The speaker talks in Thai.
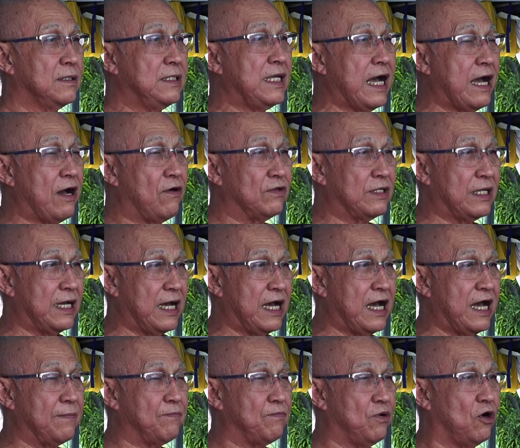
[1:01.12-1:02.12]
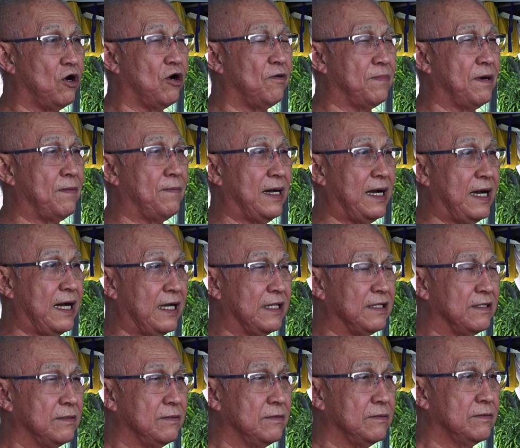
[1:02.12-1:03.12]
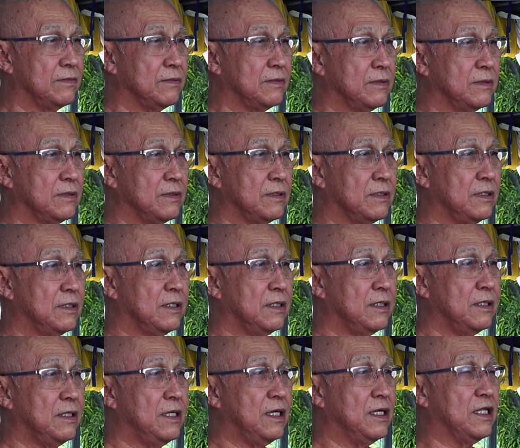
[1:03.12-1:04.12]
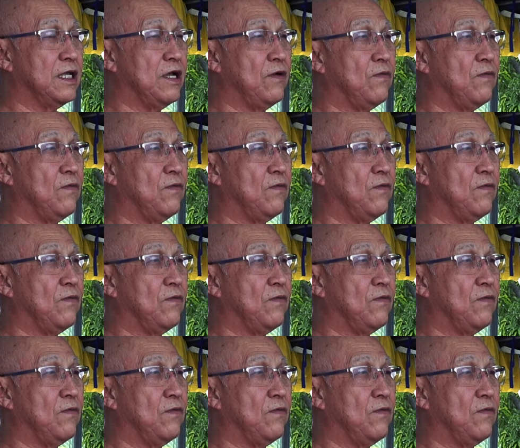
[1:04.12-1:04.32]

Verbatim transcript: ยาวนานพอประมาณและใน